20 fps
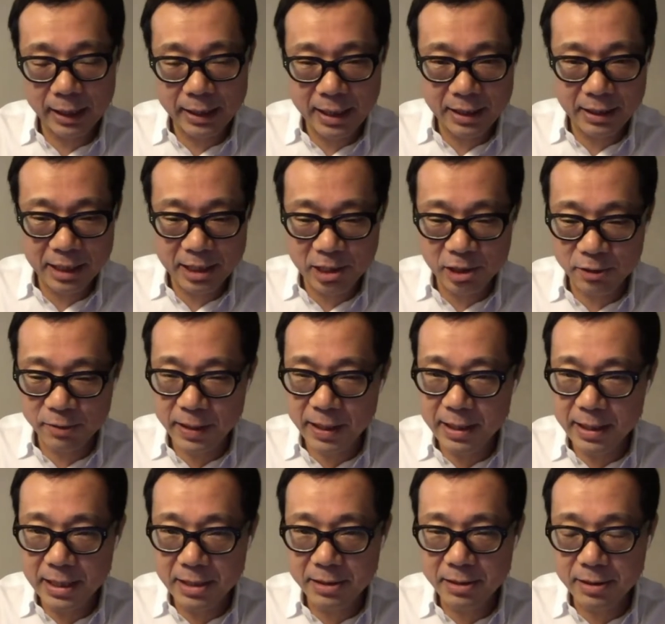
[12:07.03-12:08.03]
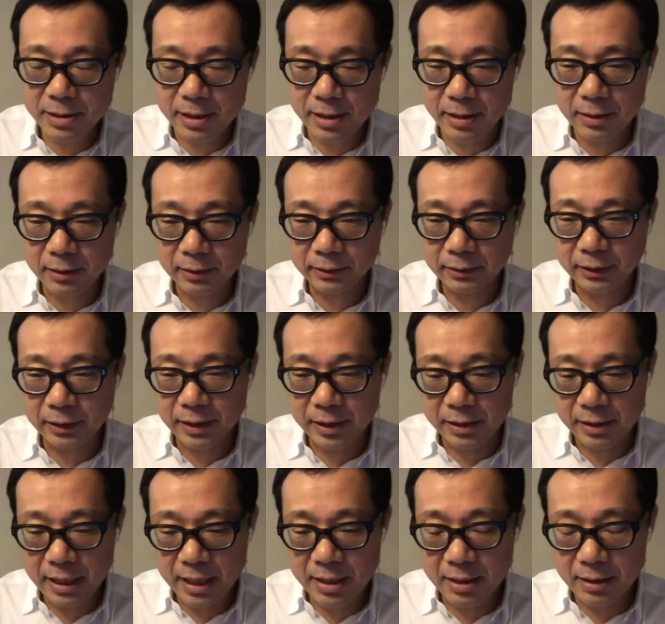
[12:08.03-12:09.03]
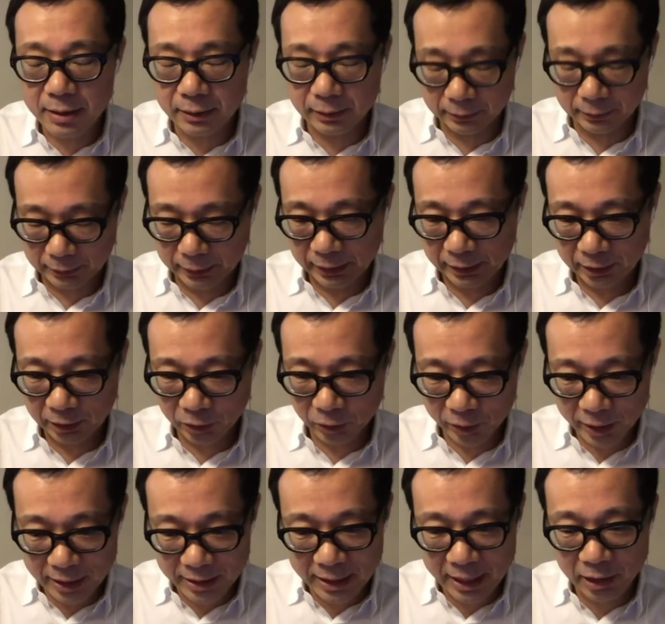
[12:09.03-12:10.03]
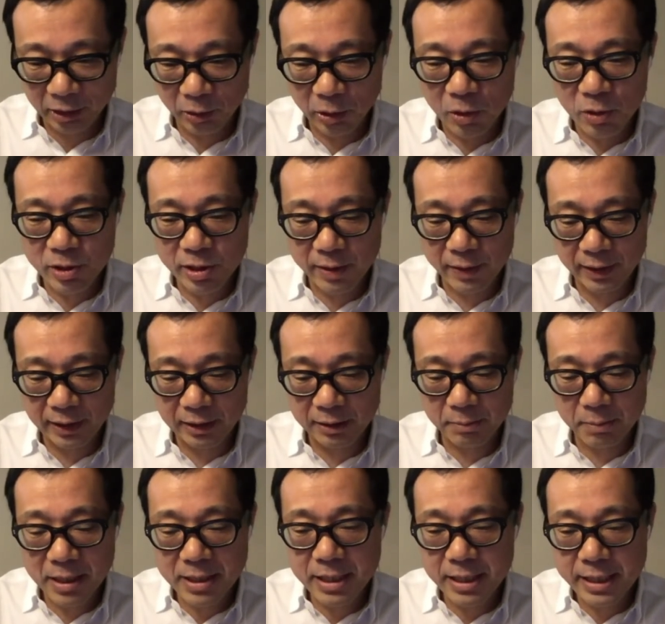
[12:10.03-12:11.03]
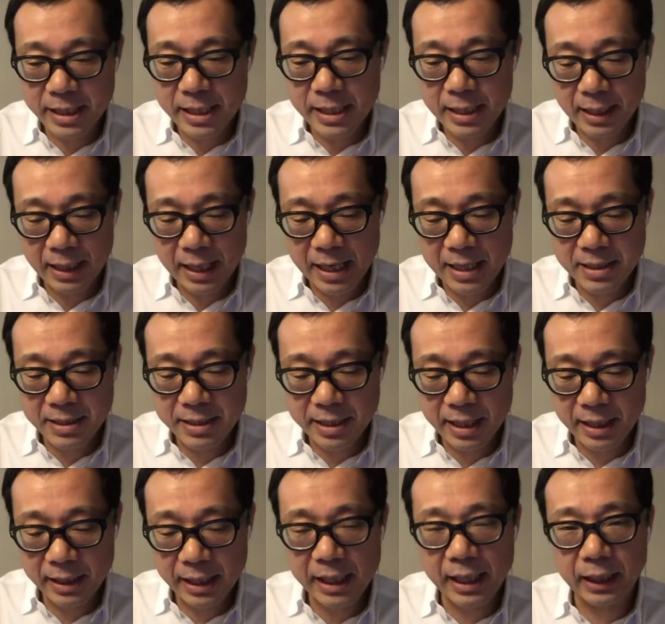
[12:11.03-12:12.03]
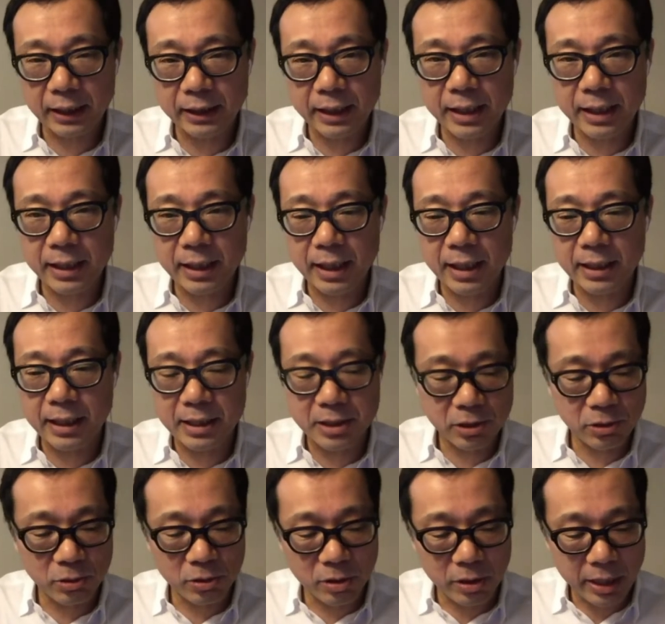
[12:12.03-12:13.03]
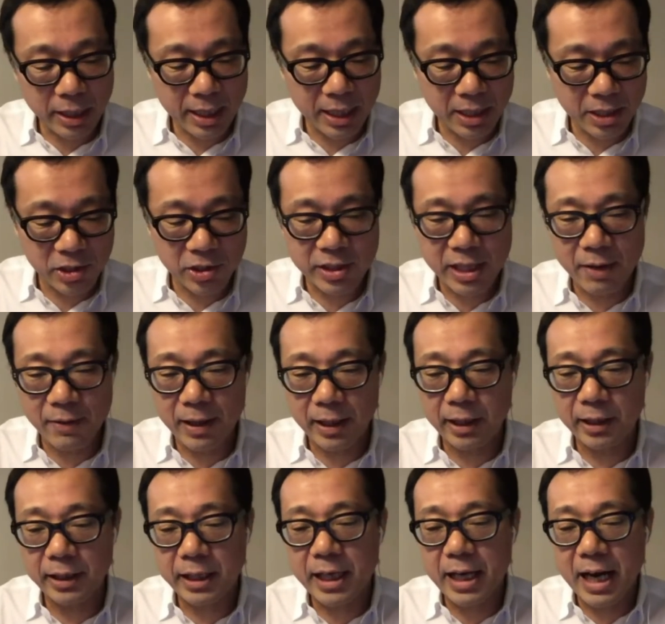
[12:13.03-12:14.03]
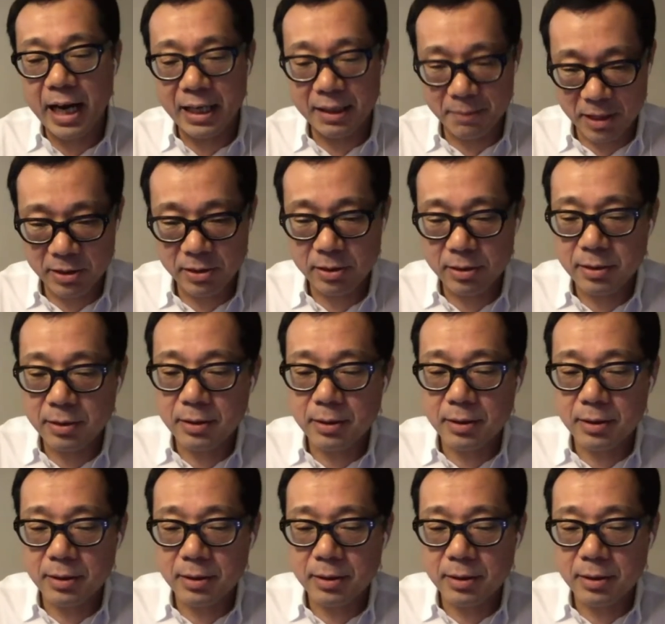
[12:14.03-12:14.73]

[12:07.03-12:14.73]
に入ったら座りやすいで椅子のデザインとかをしたわけです。まさに完成で課題解決をしたわけであります。